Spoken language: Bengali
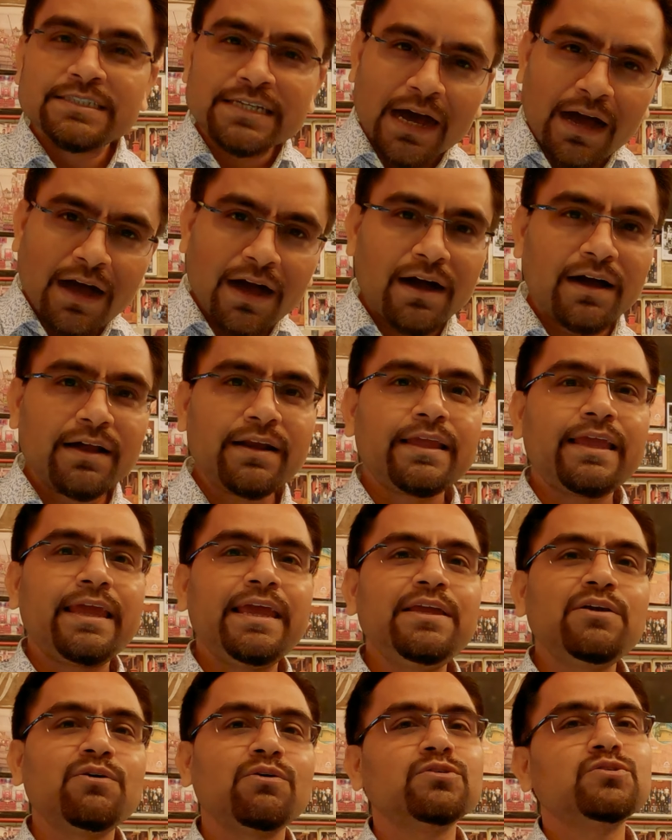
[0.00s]
যার
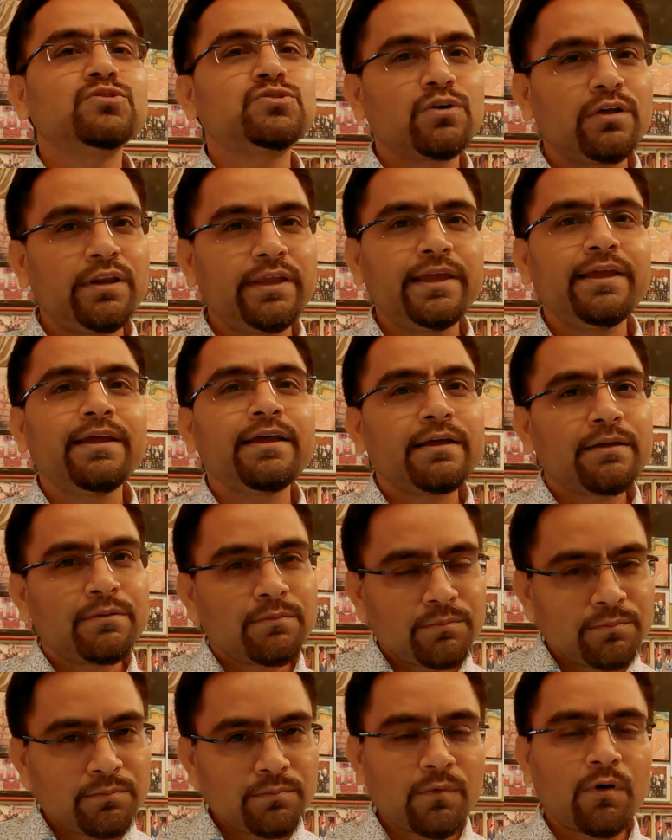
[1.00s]
এই অঞ্চলে
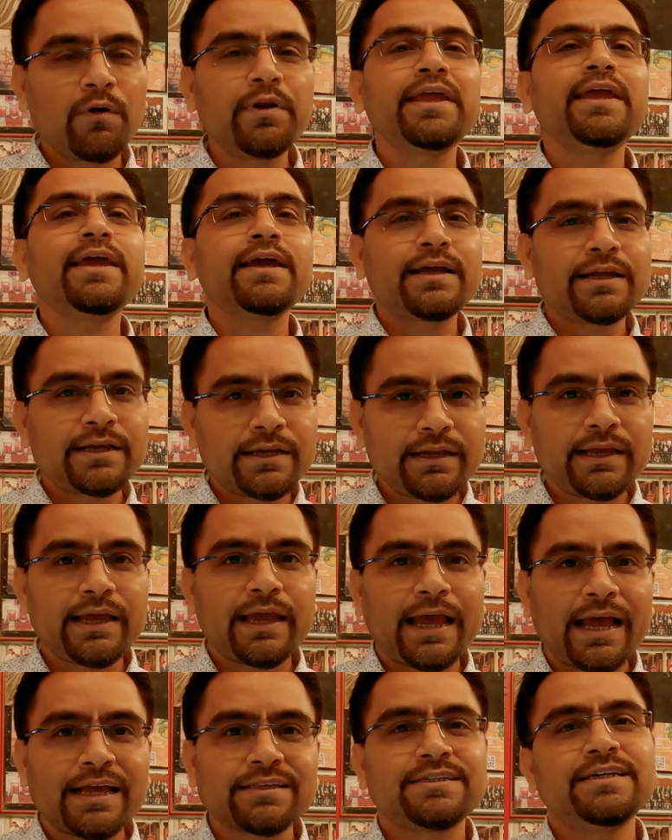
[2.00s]
অনেক
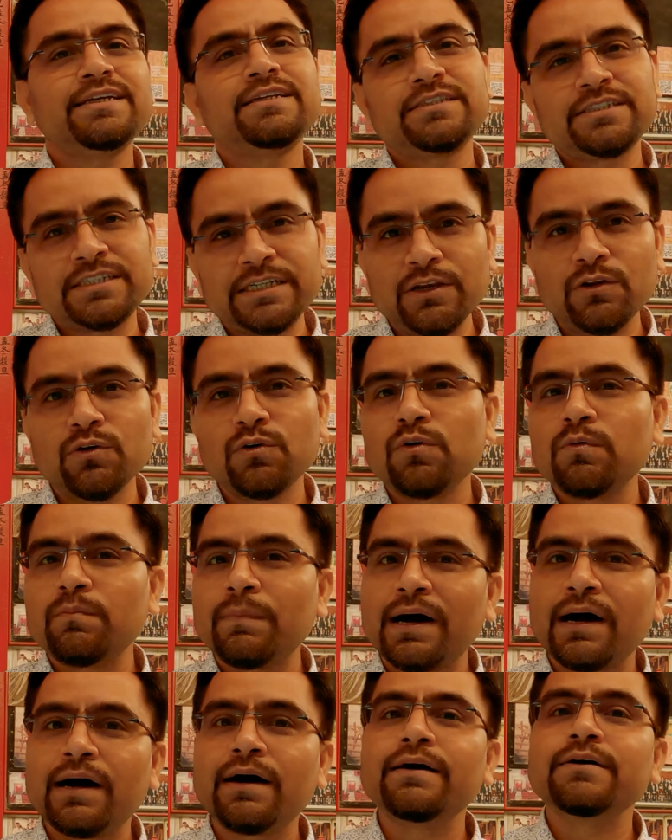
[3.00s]
অ্যাসেট ছিল
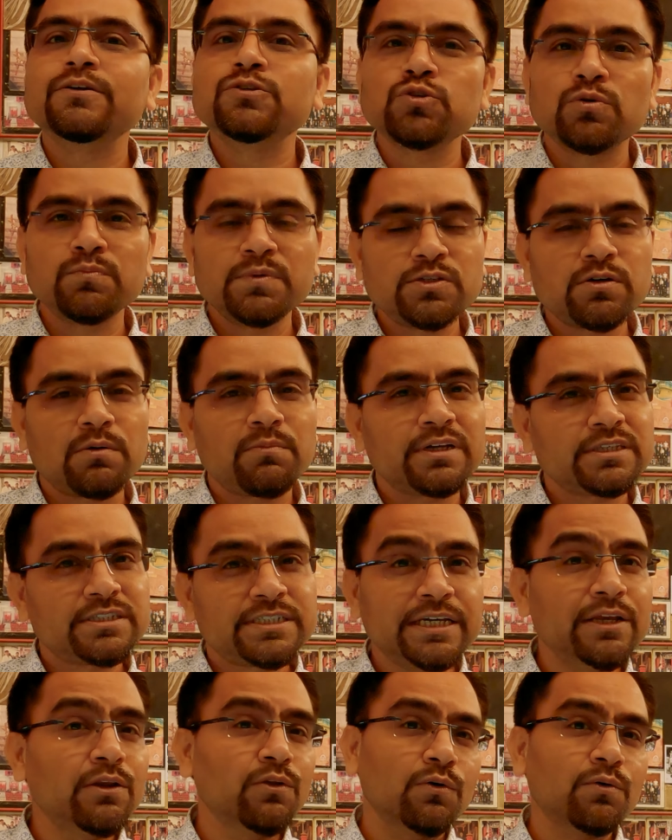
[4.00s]
বা জমি জমা
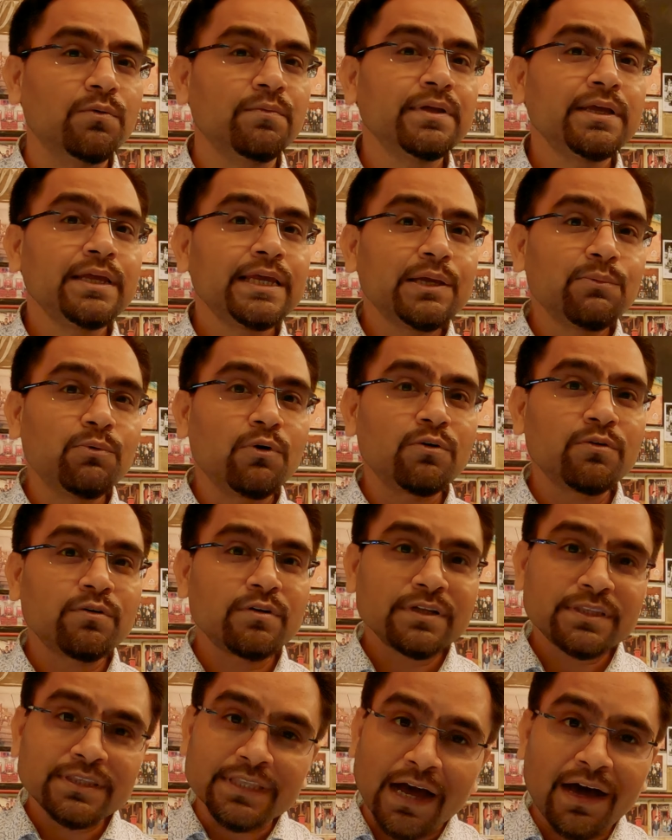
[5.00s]
ছিল এবং
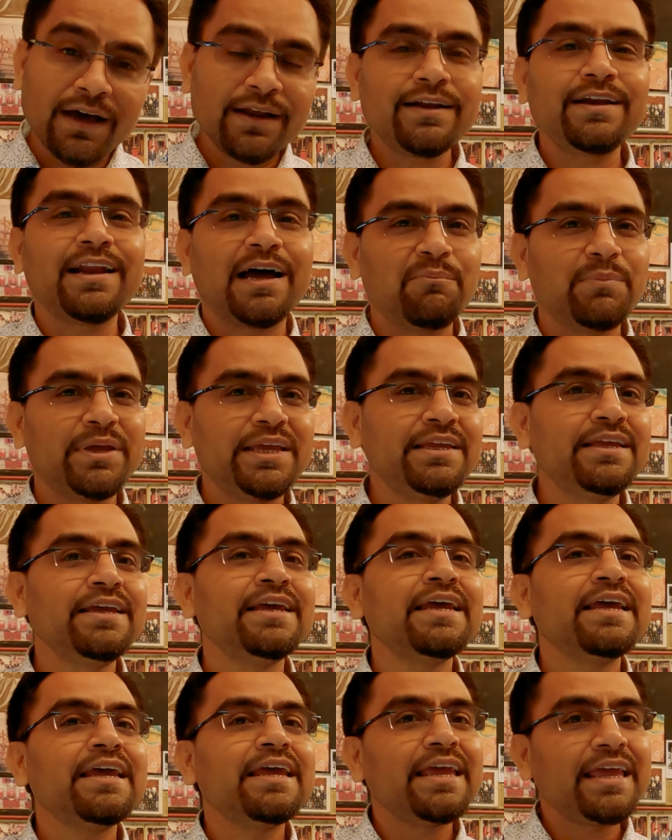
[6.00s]
তার নামেই
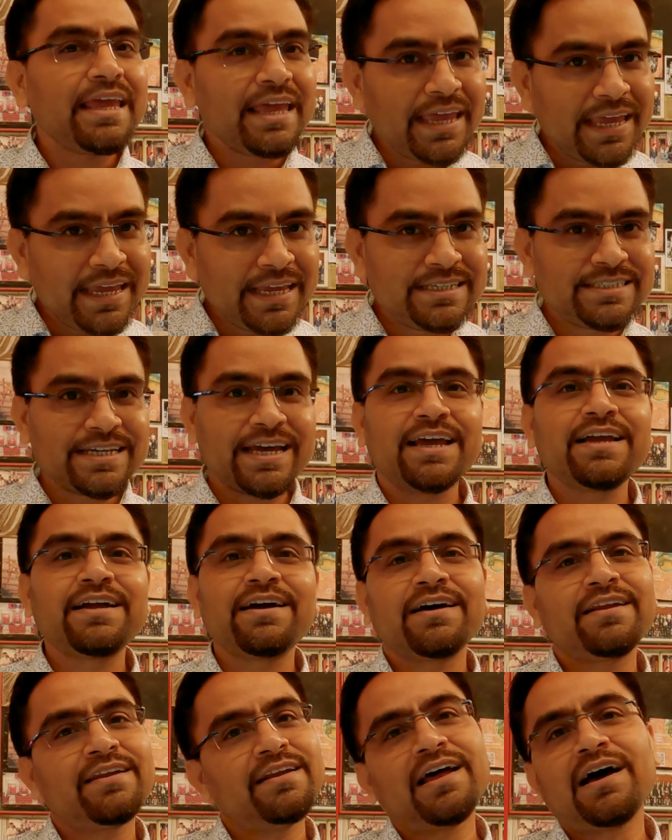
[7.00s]
এই
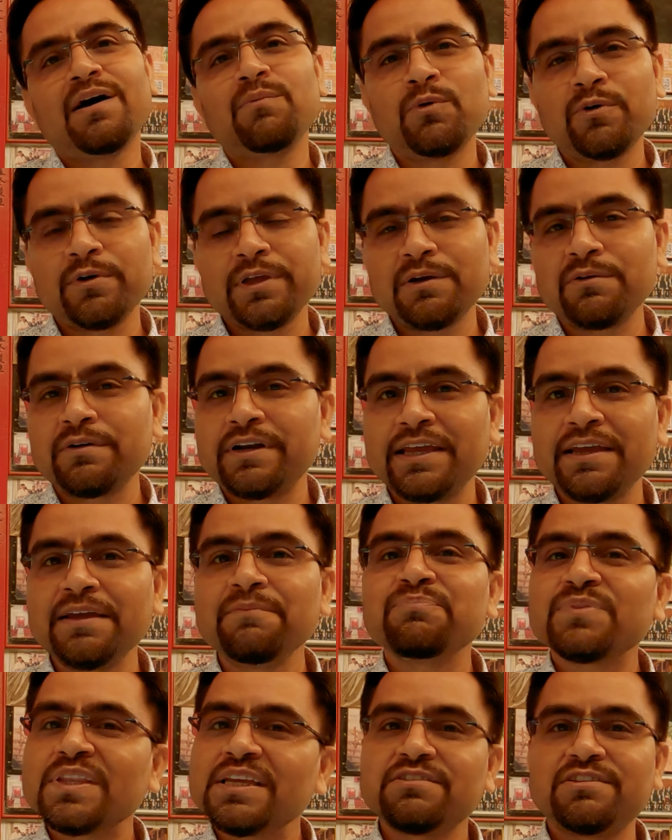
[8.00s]
জায়গার নাম হয়ে ওঠে
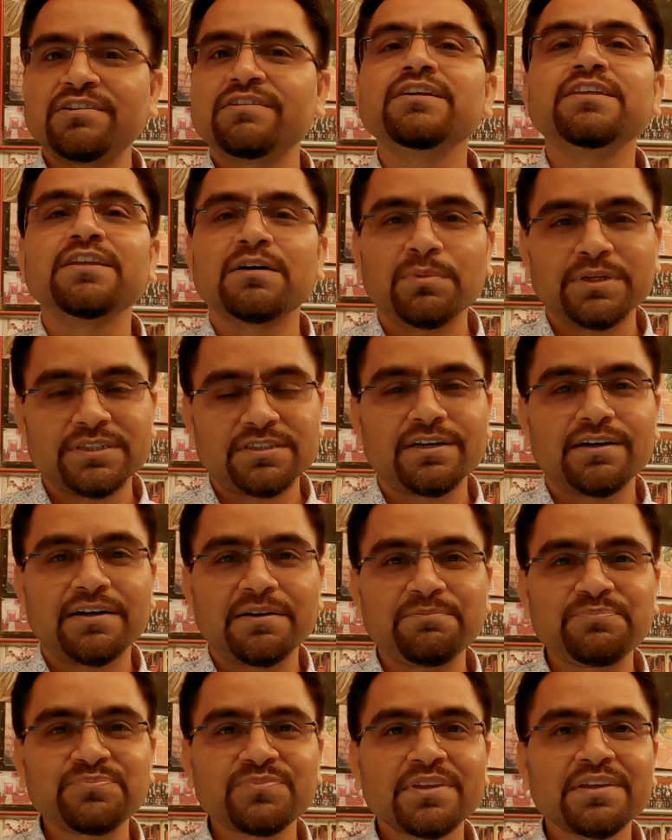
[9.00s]
তেরেতা বাজার
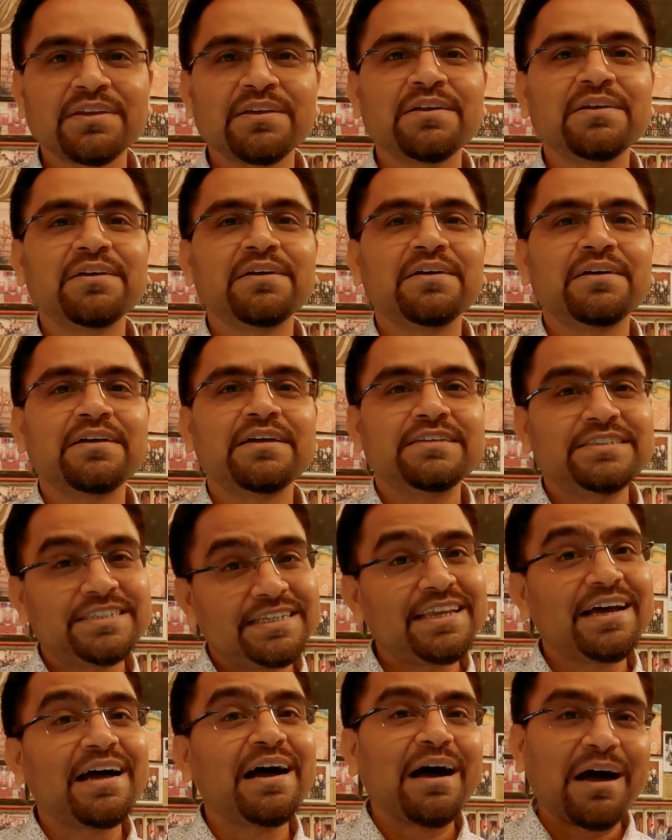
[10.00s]

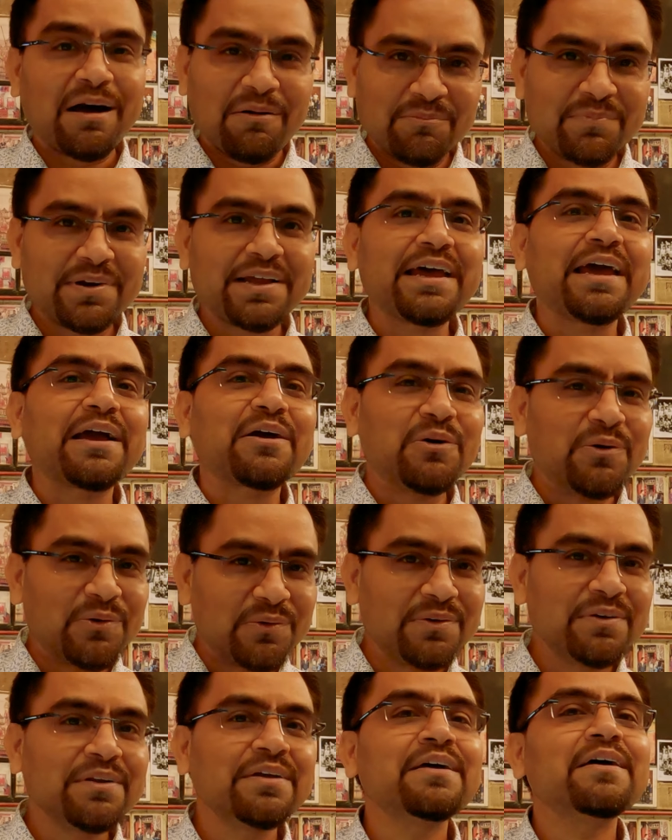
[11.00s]
যেটা আমরা
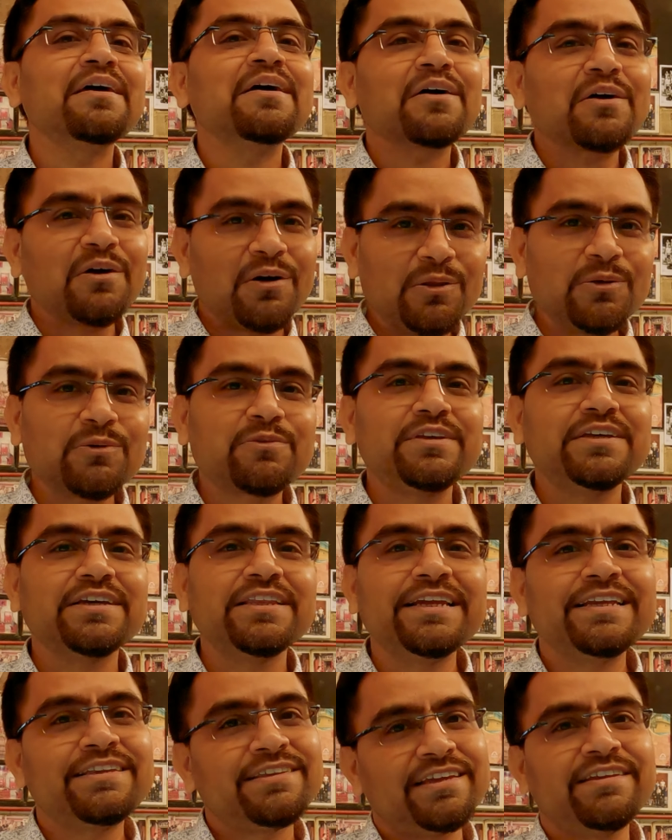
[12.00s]
এখন
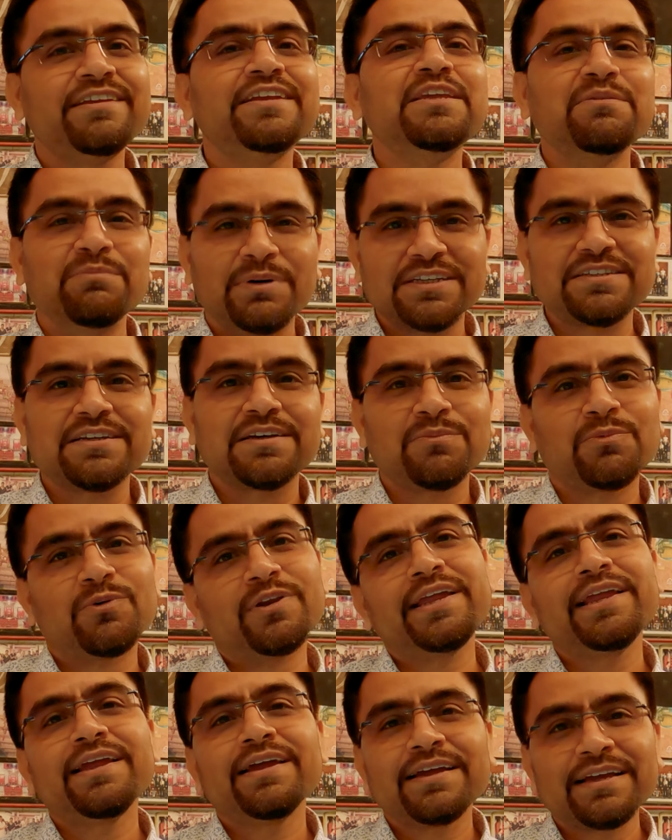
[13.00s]
কলকিয়ালি তেরিটি বাজার
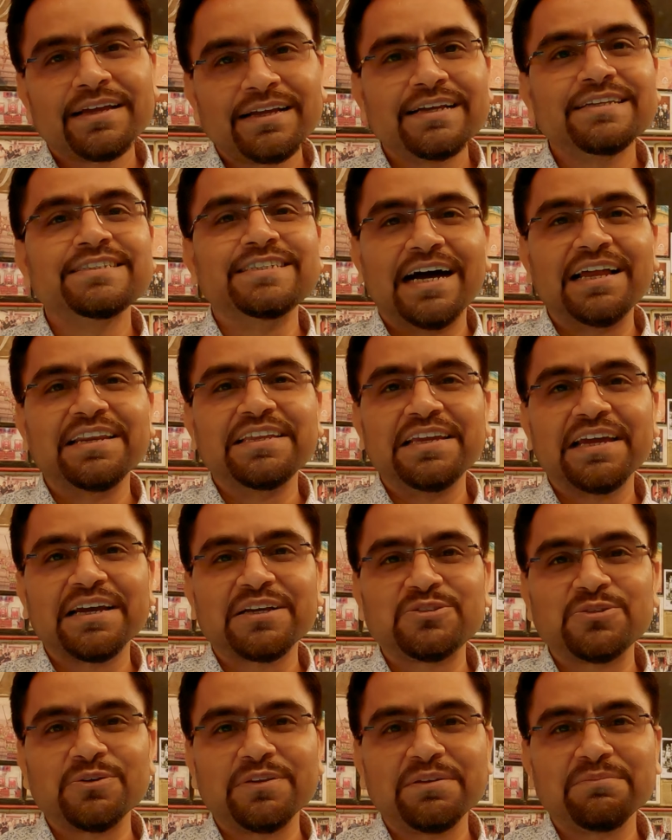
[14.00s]
বলে জানি
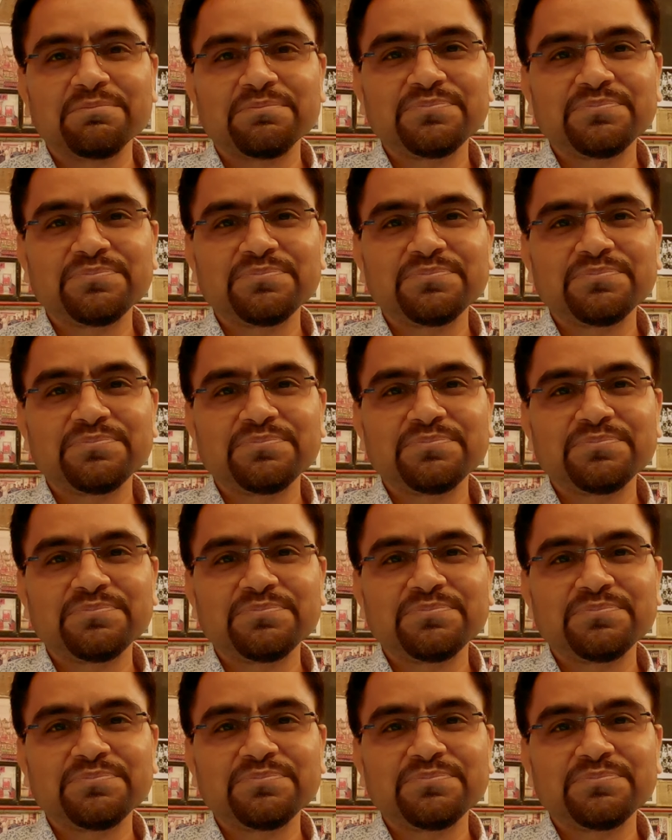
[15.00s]
অ্যাকচুয়ালি